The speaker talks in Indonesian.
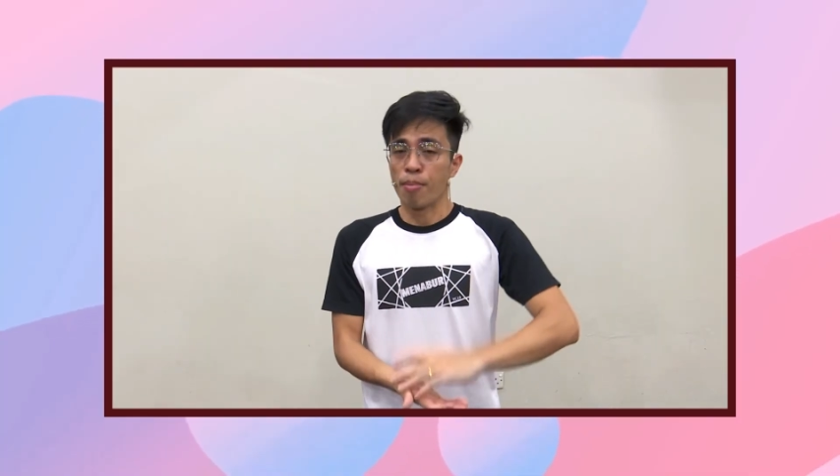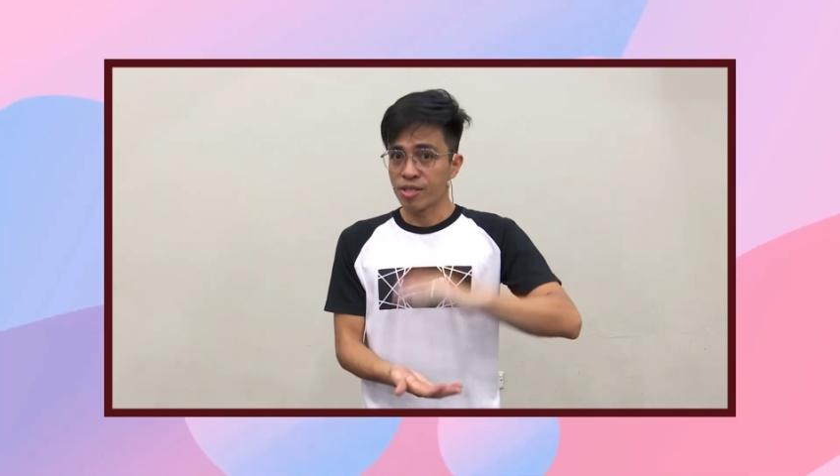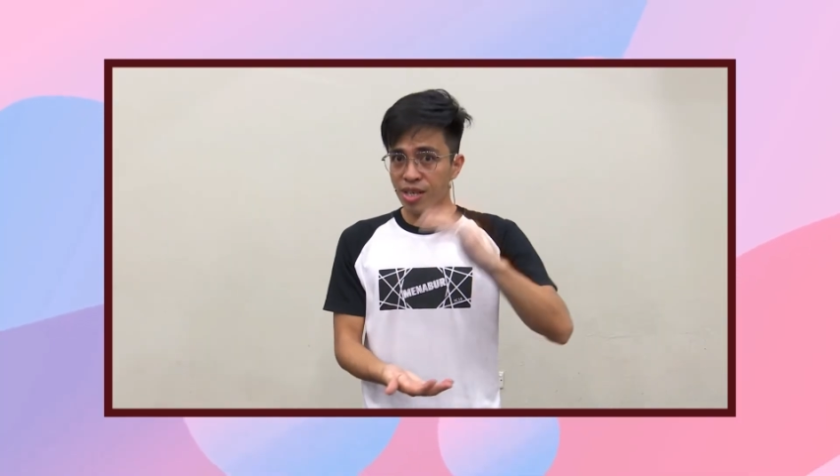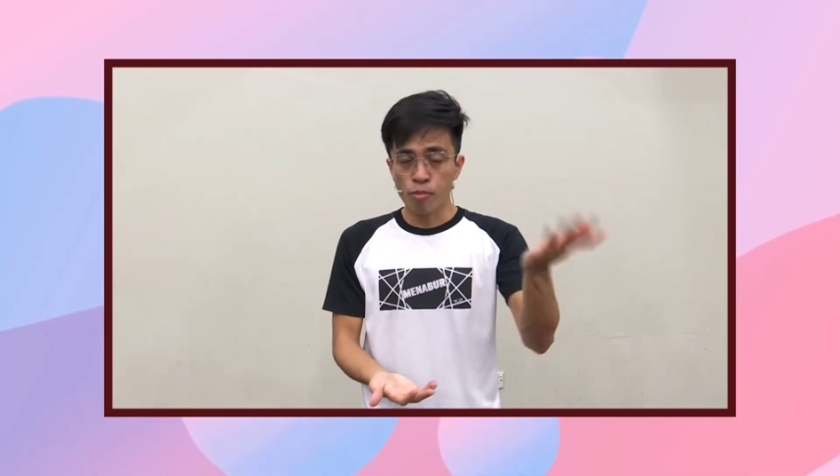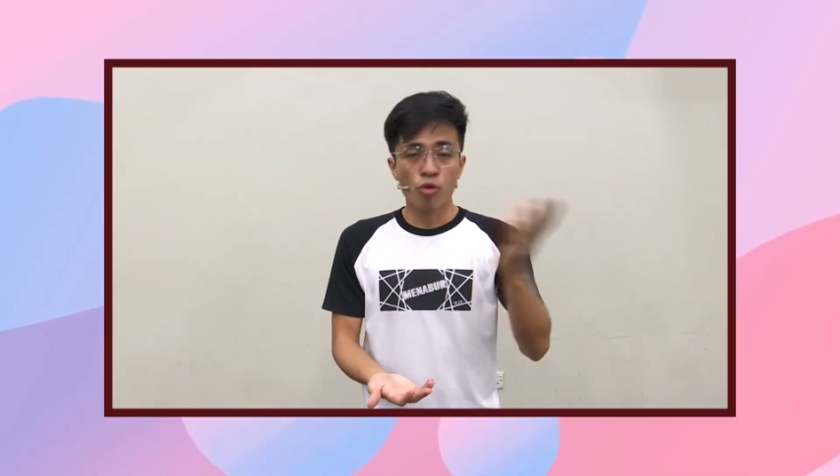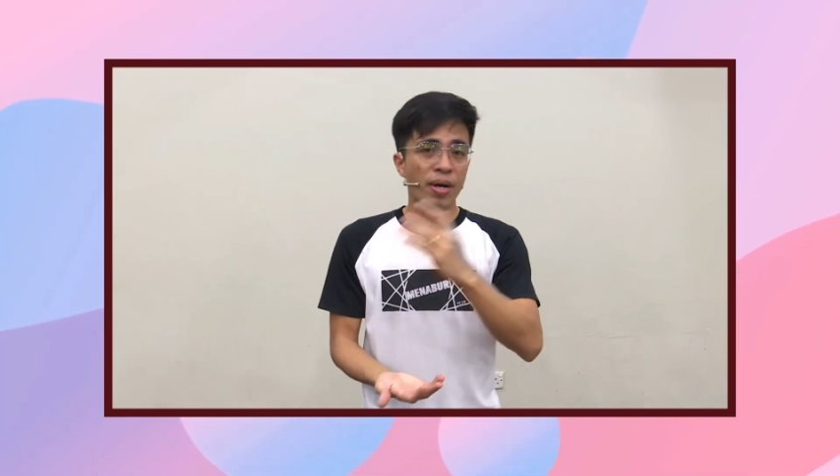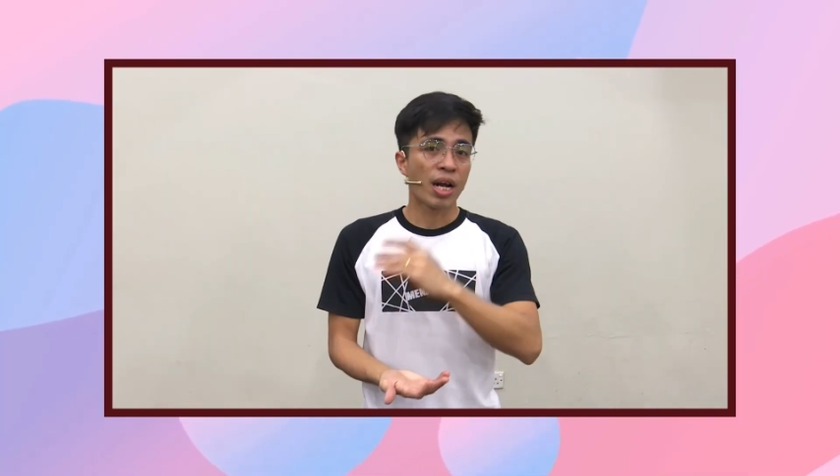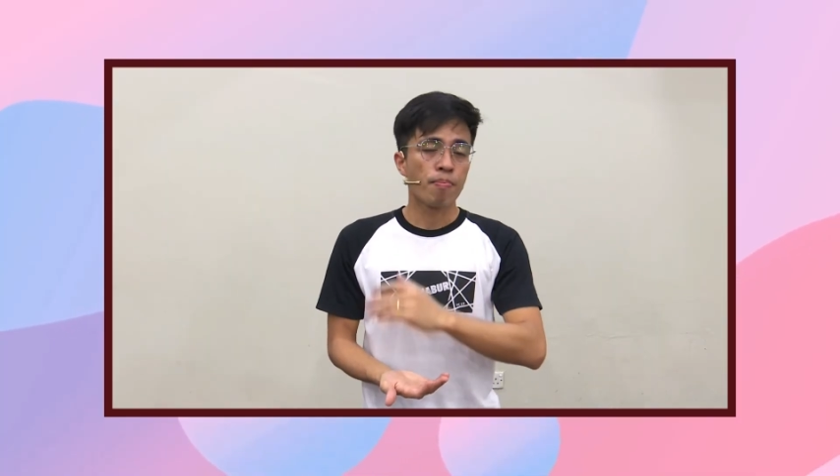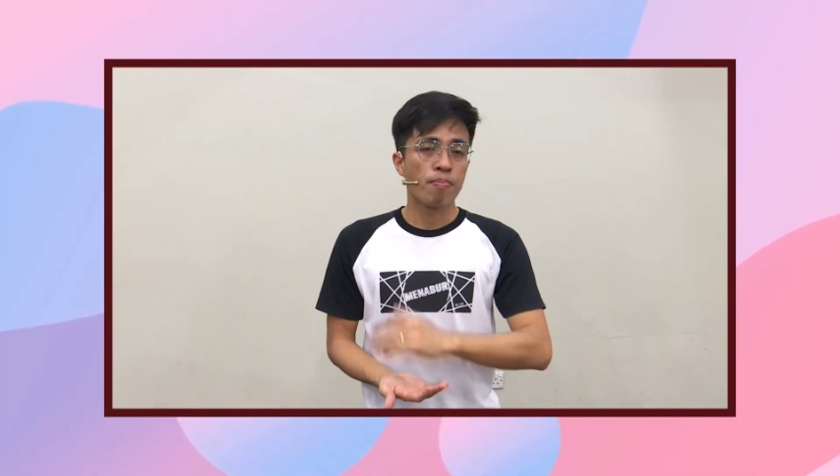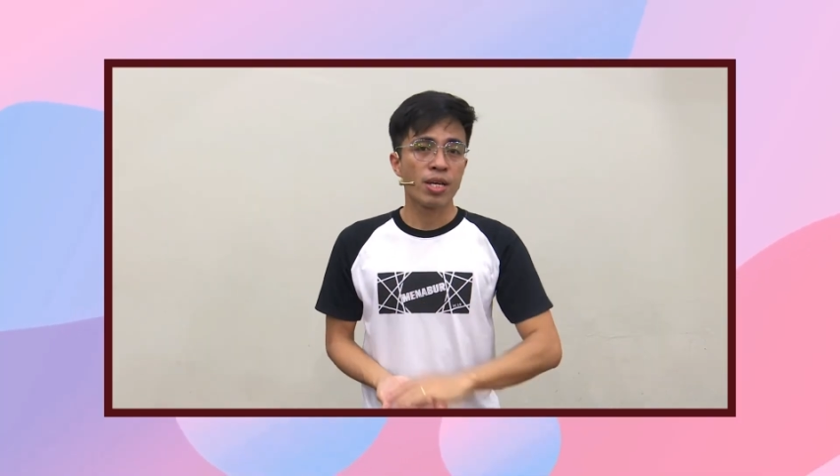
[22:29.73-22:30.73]
bersambung
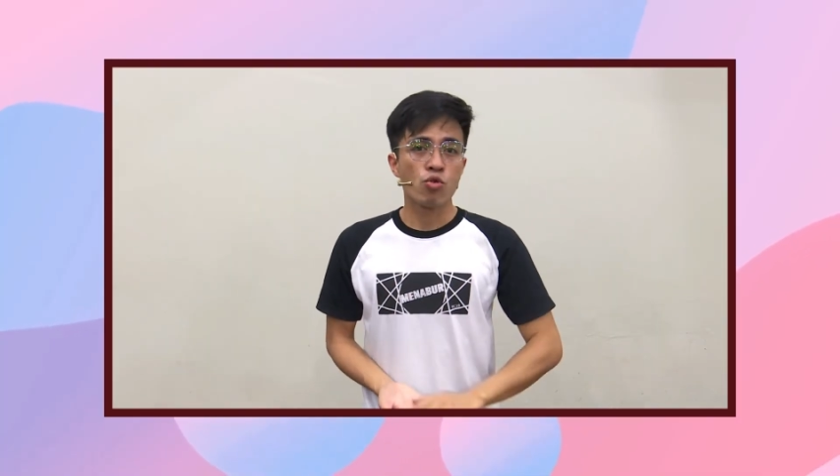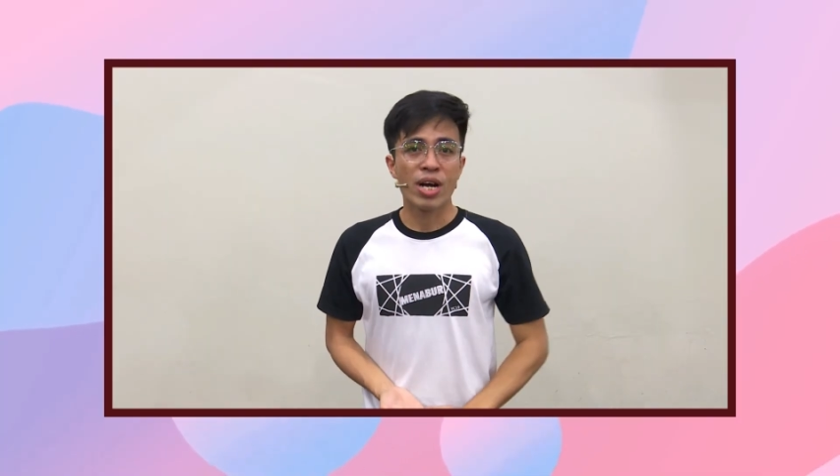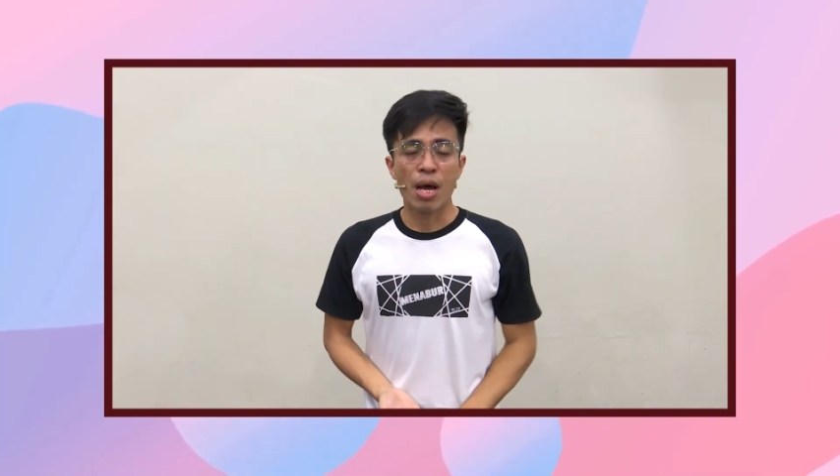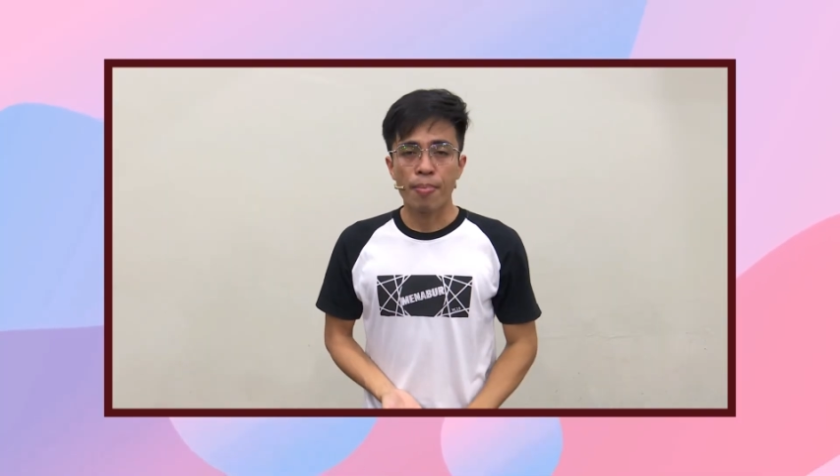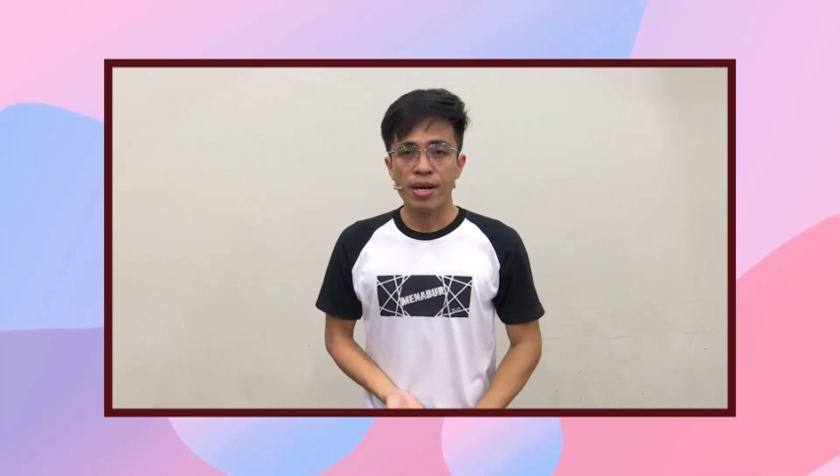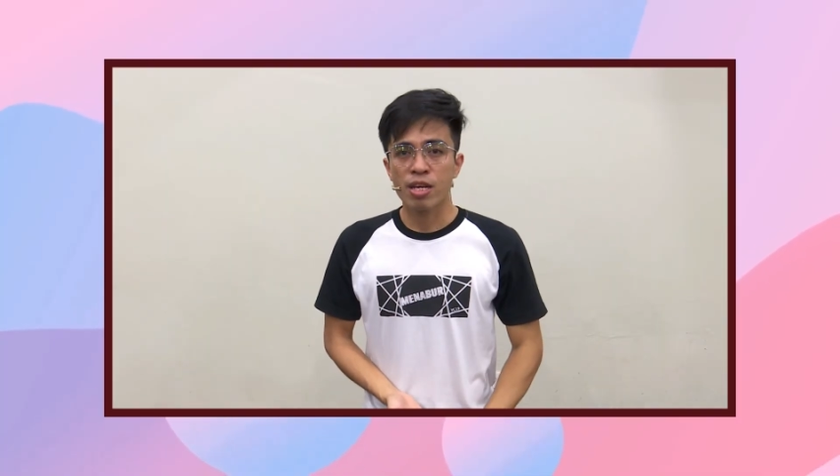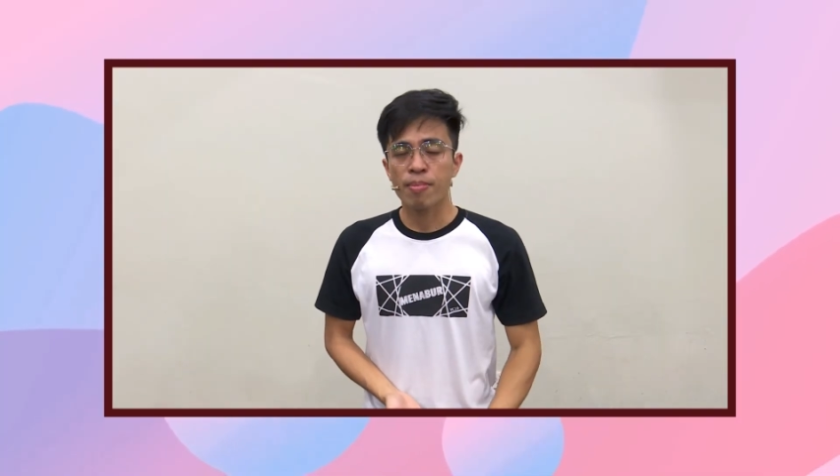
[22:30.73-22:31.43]
pada minggu hadapan di